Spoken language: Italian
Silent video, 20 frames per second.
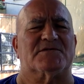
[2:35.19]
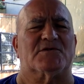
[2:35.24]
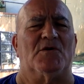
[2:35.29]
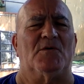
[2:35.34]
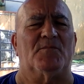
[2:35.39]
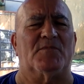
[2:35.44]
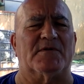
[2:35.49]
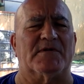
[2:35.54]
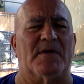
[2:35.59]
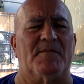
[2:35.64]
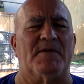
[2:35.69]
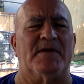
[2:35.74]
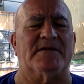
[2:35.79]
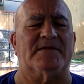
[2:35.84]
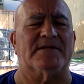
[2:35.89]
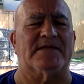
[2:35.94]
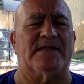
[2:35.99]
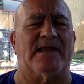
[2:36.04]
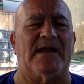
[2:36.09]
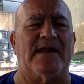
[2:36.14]

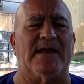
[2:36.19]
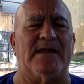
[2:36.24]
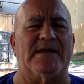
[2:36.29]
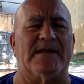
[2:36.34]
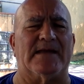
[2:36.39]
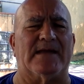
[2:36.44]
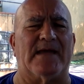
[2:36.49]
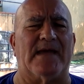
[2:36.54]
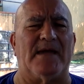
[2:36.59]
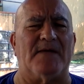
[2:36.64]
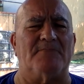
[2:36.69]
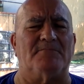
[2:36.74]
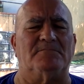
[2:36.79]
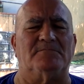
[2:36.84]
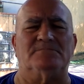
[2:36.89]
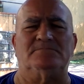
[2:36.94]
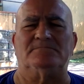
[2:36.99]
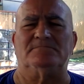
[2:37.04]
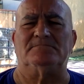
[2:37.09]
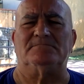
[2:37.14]
completamente dalla Lega
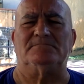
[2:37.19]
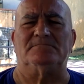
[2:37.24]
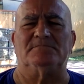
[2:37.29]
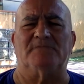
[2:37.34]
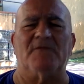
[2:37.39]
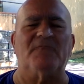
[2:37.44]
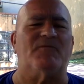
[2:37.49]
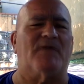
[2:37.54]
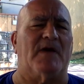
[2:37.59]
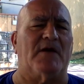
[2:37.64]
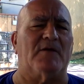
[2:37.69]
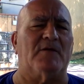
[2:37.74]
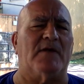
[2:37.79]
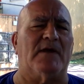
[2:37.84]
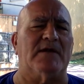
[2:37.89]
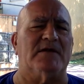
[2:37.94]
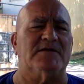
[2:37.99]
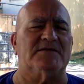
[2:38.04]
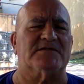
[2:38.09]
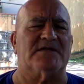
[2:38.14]
e fare una
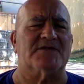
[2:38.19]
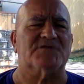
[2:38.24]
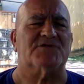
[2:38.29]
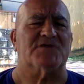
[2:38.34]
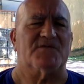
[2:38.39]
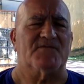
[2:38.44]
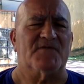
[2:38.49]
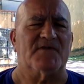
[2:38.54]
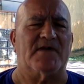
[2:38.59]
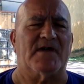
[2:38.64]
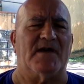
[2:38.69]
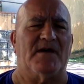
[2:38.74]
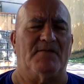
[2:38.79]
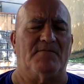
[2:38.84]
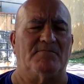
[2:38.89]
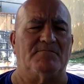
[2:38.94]
lista civica,